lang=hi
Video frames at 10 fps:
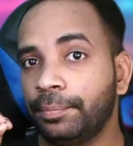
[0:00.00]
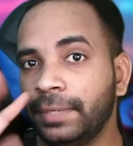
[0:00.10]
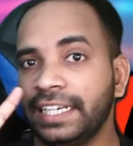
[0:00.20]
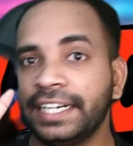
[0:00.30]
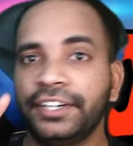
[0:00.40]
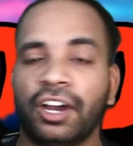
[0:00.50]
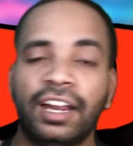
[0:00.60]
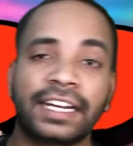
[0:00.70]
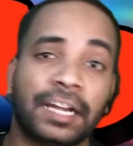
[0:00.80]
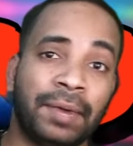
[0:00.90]
मिलियन
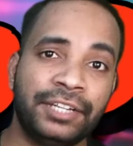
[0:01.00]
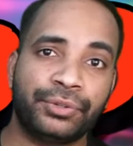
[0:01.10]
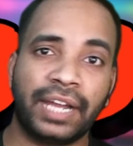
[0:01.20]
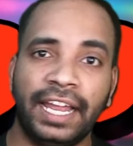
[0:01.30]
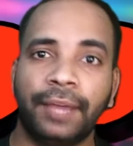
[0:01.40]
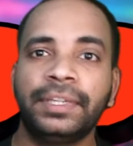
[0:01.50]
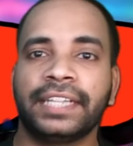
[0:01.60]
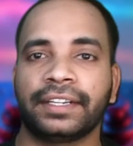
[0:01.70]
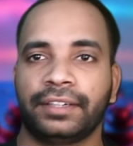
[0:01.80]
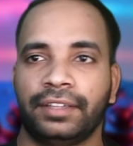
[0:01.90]
डॉलर कमा चुका है अभी
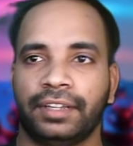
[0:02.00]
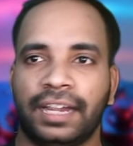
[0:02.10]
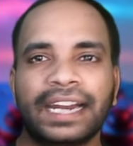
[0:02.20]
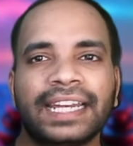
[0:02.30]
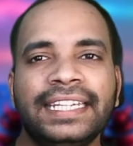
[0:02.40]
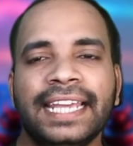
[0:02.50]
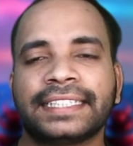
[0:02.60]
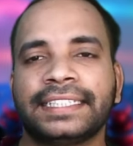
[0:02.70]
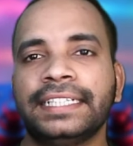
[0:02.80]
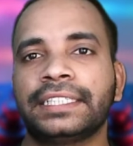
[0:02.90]
तक अर्ली
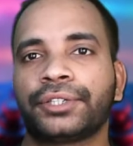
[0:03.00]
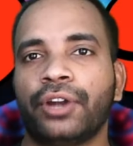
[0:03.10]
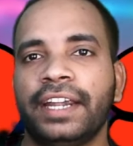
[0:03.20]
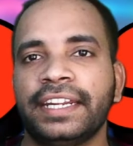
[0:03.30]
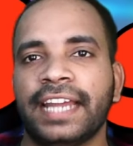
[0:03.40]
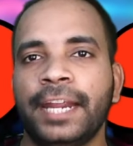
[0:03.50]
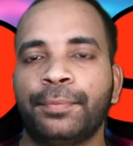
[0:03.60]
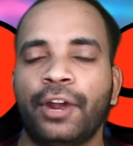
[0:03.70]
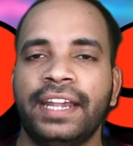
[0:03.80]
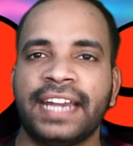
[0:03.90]
एक्सिस
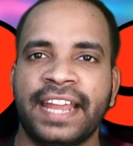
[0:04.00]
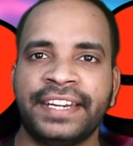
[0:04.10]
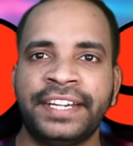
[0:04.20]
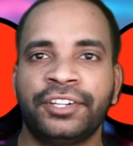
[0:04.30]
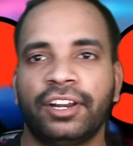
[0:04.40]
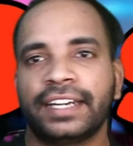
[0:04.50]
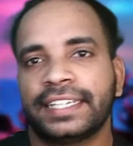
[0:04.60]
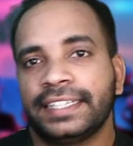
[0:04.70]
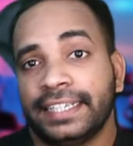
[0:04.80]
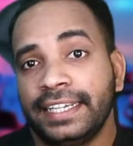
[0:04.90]
29.99 डॉलर
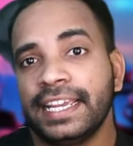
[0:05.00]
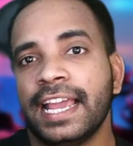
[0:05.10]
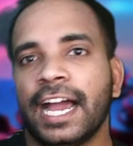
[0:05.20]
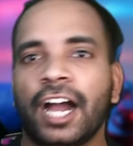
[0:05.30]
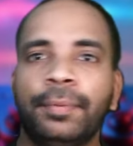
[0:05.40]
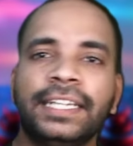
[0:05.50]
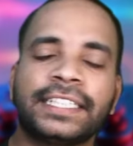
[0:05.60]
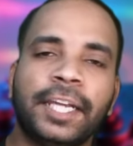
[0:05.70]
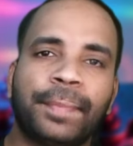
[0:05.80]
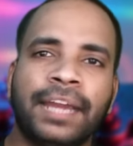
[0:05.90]
की थी अभी
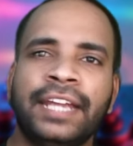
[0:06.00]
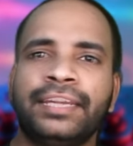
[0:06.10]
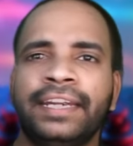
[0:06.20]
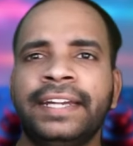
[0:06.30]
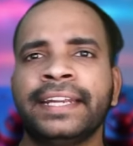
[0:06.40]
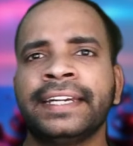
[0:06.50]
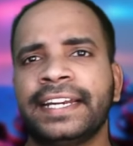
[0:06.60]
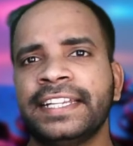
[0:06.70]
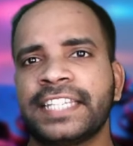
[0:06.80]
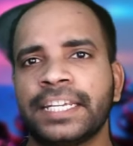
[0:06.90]
इसकी प्राइस इंडियन
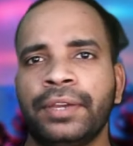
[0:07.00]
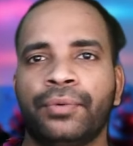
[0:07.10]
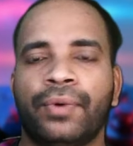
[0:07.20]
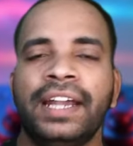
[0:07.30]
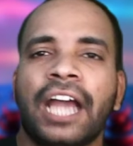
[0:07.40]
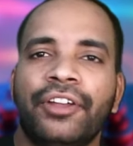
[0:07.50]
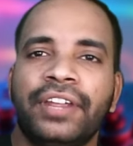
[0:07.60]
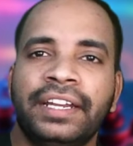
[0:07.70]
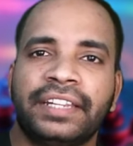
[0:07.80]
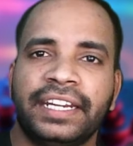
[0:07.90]
करेंसी में 1300
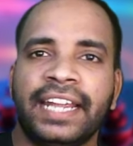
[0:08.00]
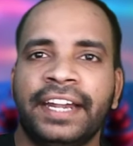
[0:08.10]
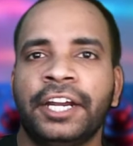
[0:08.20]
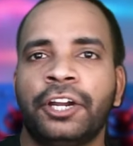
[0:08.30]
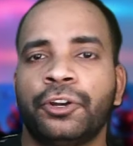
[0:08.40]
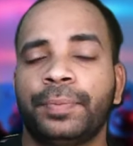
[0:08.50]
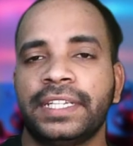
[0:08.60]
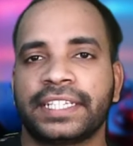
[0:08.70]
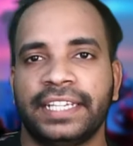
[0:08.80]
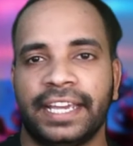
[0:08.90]
थाउजेंड
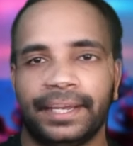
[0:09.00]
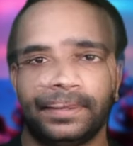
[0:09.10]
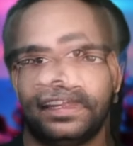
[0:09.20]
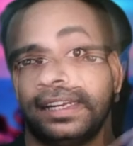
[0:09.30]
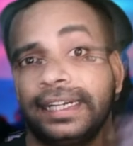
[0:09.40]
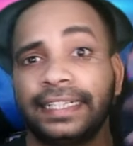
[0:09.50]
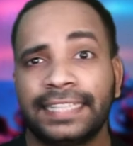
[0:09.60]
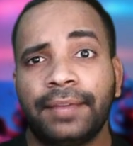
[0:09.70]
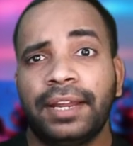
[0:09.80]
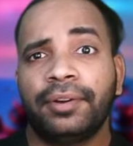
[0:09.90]
की है इट्स
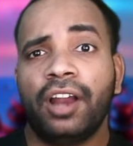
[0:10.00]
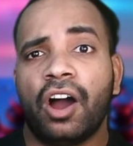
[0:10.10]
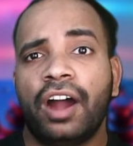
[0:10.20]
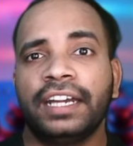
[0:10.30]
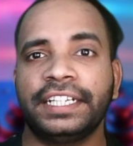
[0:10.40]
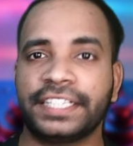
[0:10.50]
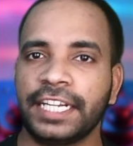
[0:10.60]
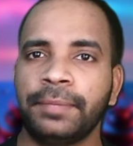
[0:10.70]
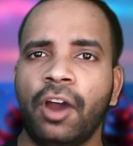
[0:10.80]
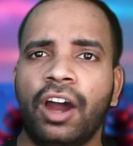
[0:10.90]
अवेलेबल ऑन
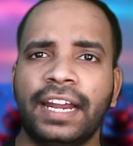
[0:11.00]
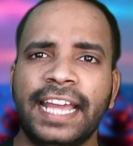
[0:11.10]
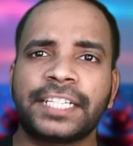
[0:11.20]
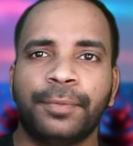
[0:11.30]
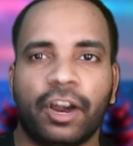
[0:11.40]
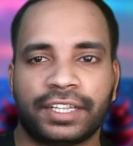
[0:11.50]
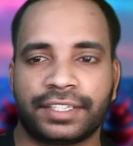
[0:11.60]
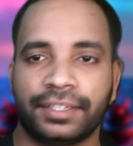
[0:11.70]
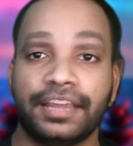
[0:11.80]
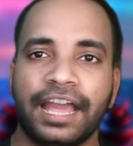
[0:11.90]
स्टीम और एक्सबॉक्स
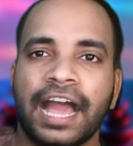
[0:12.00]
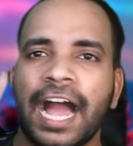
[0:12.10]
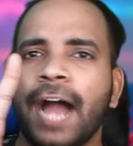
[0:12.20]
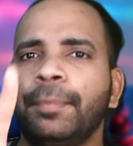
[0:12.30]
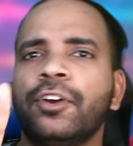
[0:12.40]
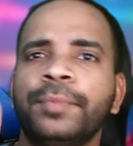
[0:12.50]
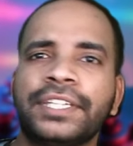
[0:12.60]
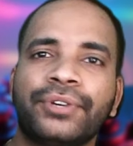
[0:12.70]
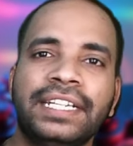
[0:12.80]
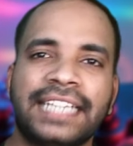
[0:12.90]
आप लोग में
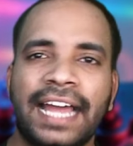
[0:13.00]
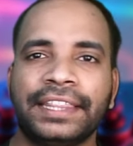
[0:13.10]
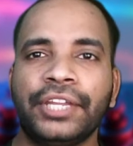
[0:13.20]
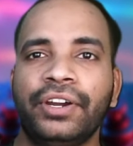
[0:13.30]
से कोई जानते हो